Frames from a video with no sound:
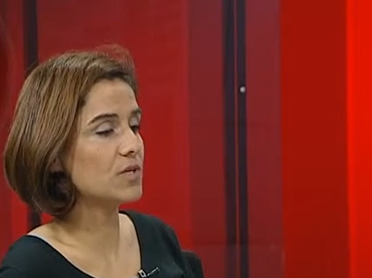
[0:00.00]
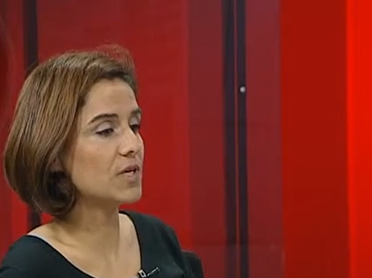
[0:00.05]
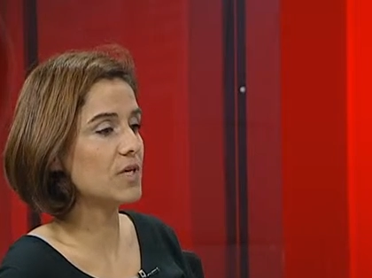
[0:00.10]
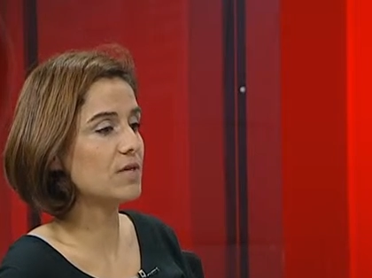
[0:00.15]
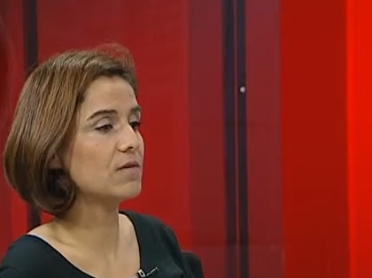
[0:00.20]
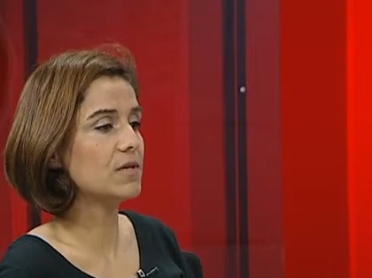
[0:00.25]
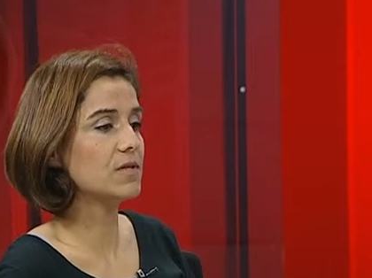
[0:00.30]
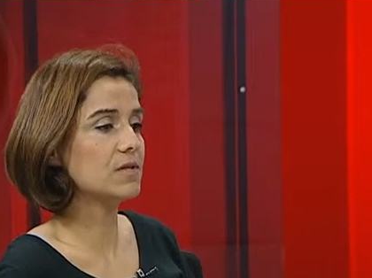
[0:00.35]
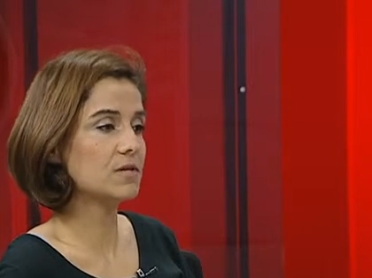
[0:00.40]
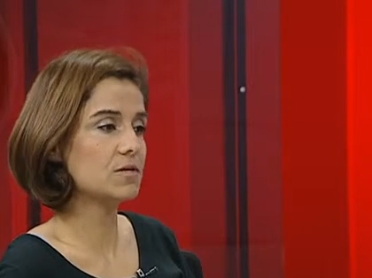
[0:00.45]

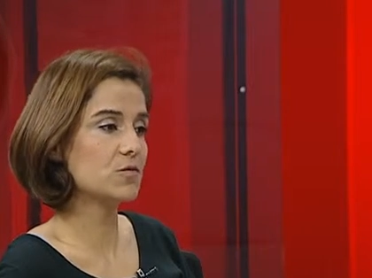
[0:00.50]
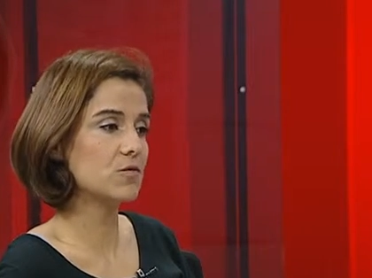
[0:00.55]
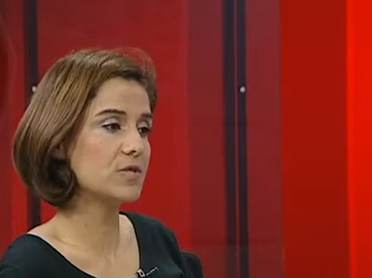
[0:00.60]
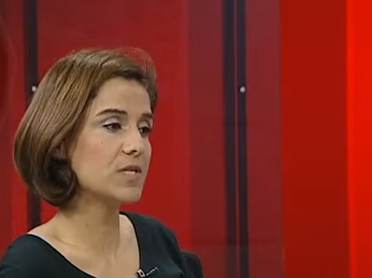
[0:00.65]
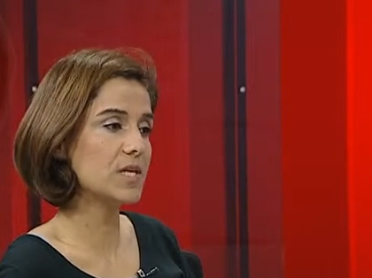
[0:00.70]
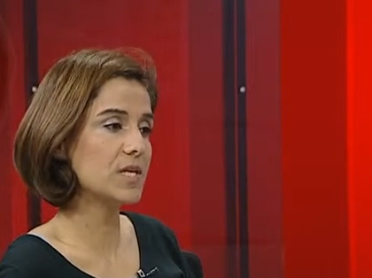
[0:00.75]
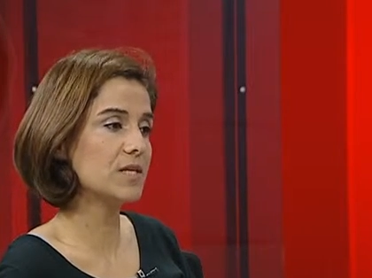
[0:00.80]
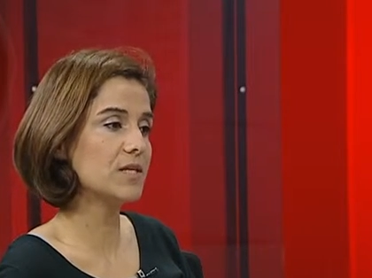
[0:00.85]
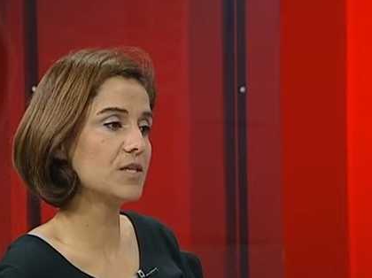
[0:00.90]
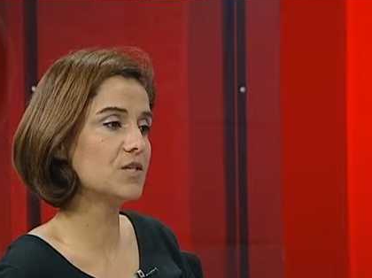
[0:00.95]
Evet,
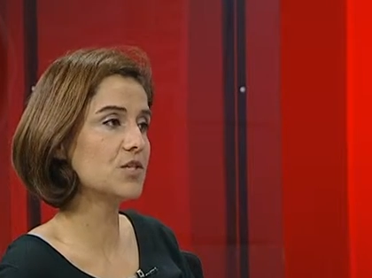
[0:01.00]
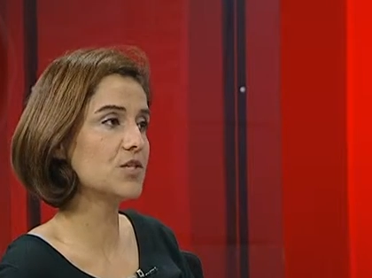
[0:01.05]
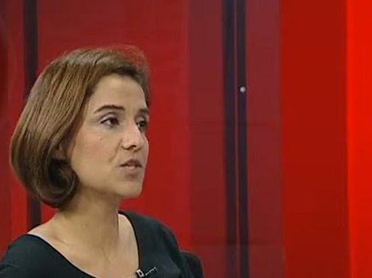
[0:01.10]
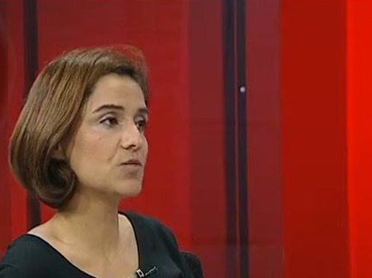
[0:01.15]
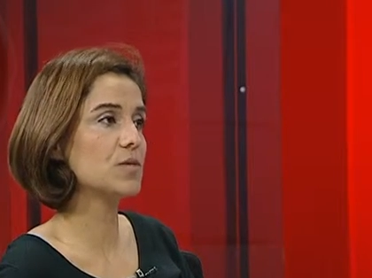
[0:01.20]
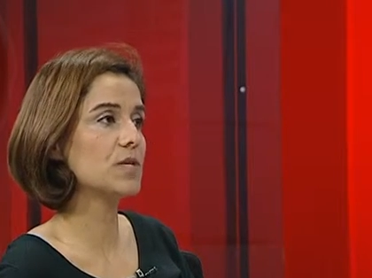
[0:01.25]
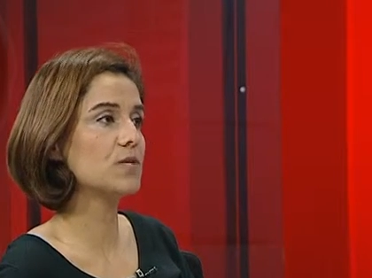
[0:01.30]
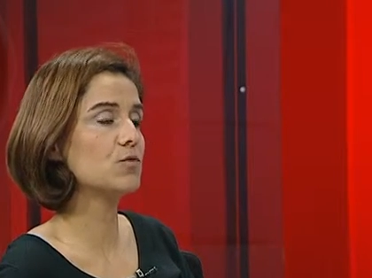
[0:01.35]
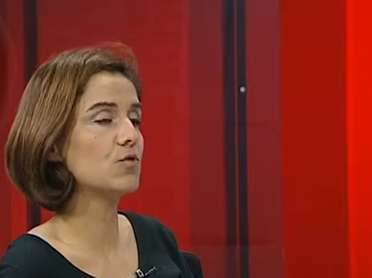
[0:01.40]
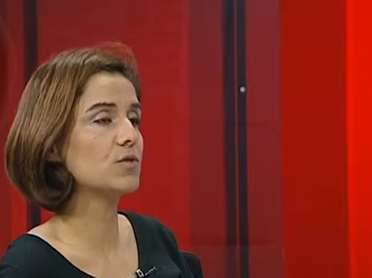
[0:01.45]

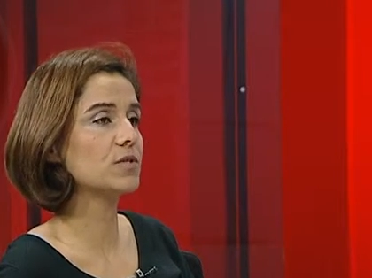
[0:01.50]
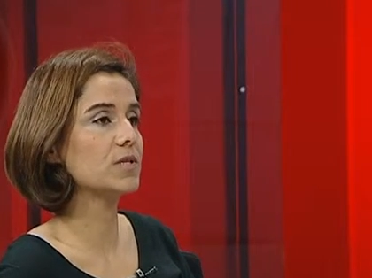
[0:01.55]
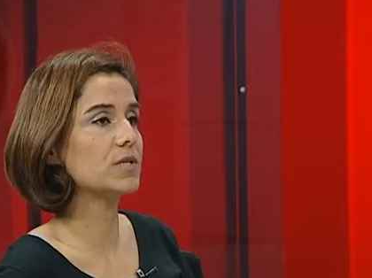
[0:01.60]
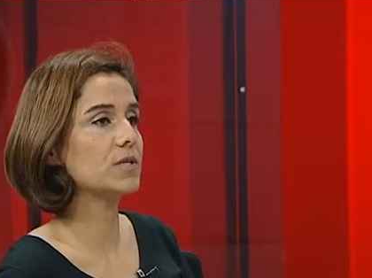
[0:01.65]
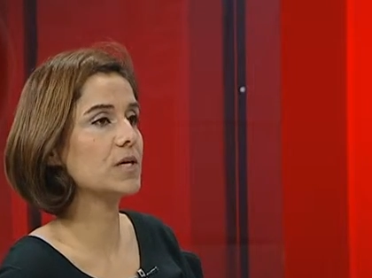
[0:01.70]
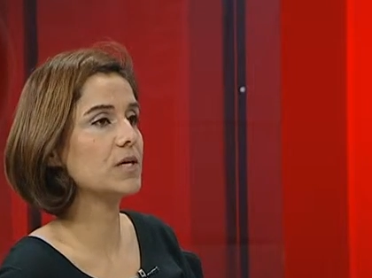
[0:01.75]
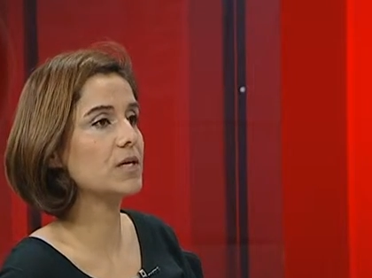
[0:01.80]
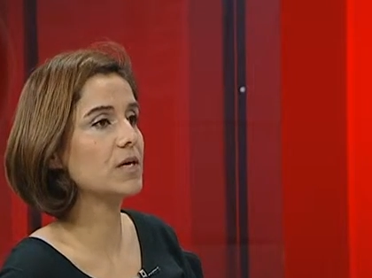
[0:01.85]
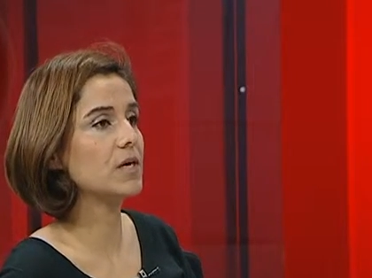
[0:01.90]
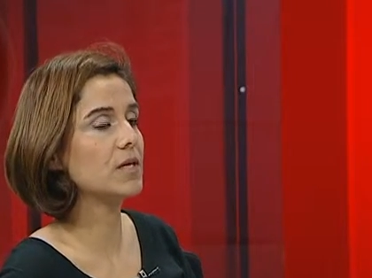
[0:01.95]
özelleştirmeyi de
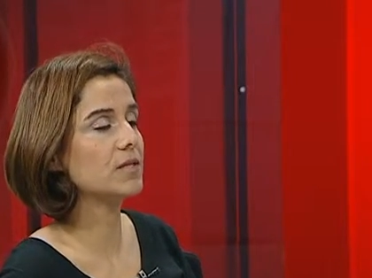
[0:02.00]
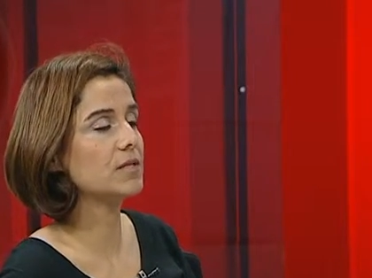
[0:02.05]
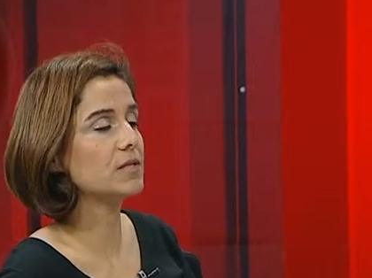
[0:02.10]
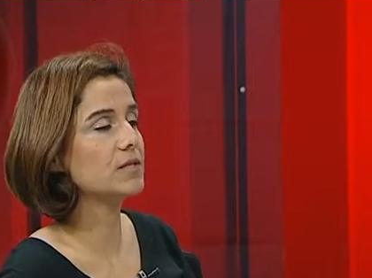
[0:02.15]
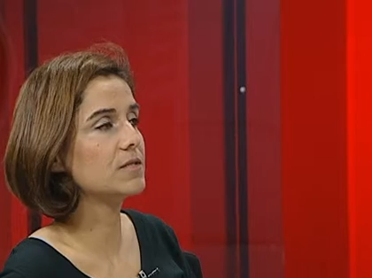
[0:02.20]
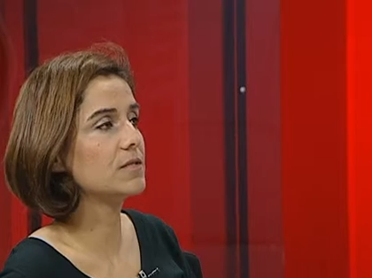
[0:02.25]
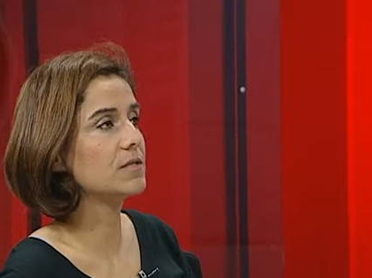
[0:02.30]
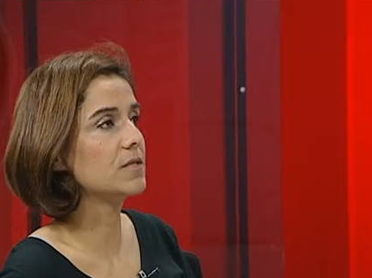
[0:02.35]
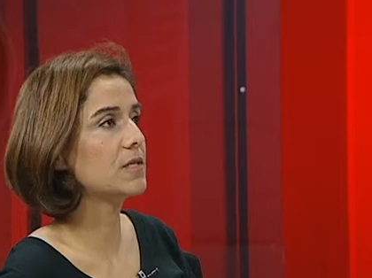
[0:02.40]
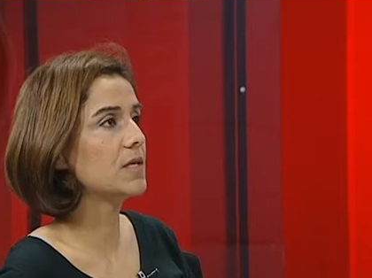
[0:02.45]
ortadan
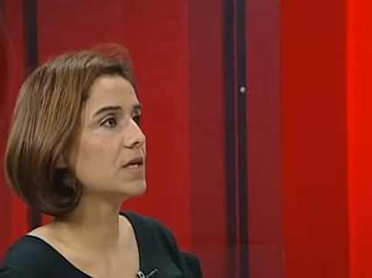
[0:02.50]
kaldırdık.